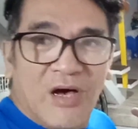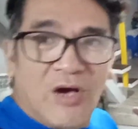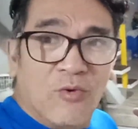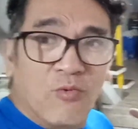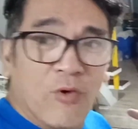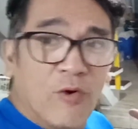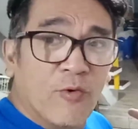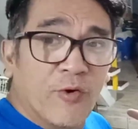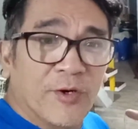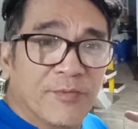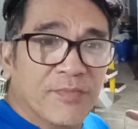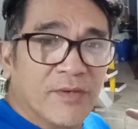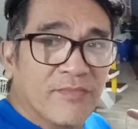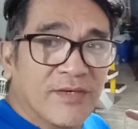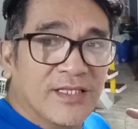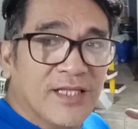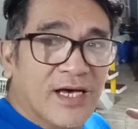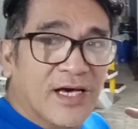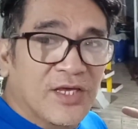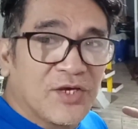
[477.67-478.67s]
magwo-world
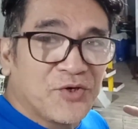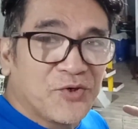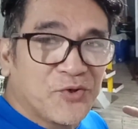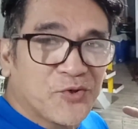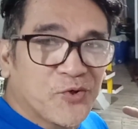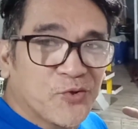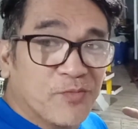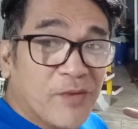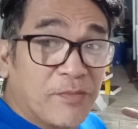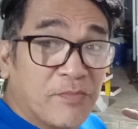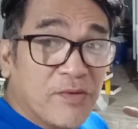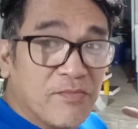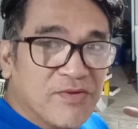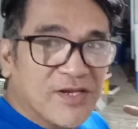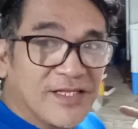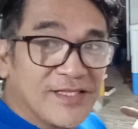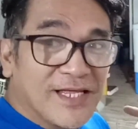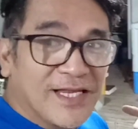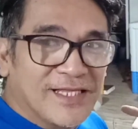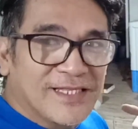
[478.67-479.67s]
pa ba tayo o
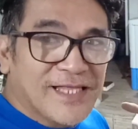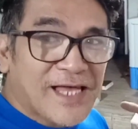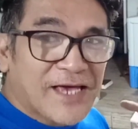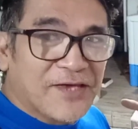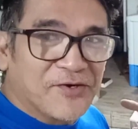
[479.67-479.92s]
magbi-breed na lang